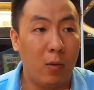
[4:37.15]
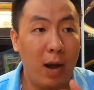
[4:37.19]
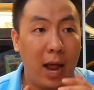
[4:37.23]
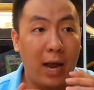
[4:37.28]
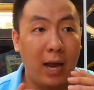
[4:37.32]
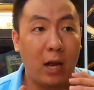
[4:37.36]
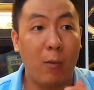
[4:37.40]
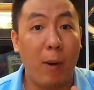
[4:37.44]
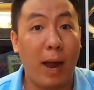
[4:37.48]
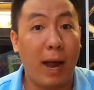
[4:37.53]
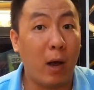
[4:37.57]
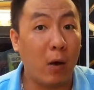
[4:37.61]

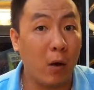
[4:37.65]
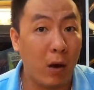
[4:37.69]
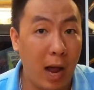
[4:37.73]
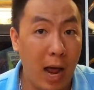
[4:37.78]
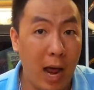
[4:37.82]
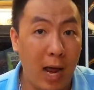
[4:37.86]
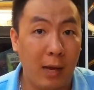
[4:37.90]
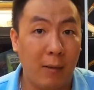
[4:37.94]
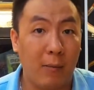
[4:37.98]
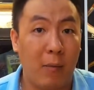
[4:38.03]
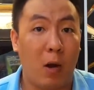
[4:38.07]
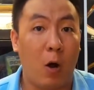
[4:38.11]
đang có bán
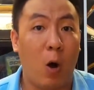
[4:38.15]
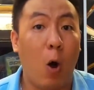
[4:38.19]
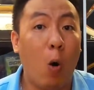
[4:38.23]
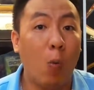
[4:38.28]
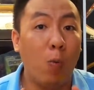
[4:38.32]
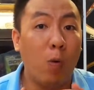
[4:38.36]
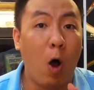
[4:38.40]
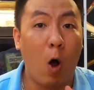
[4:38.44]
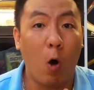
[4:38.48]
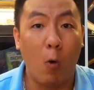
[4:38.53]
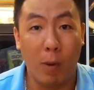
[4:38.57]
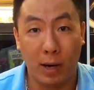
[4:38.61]
online mà có
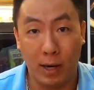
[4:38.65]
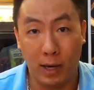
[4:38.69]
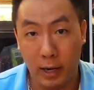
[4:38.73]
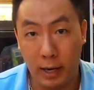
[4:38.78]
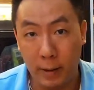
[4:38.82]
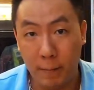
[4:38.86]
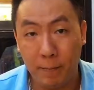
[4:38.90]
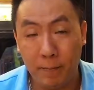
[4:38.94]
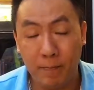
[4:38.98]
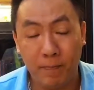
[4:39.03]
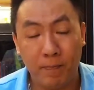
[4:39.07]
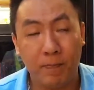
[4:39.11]
ủng hộ mình
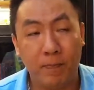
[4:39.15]
đó,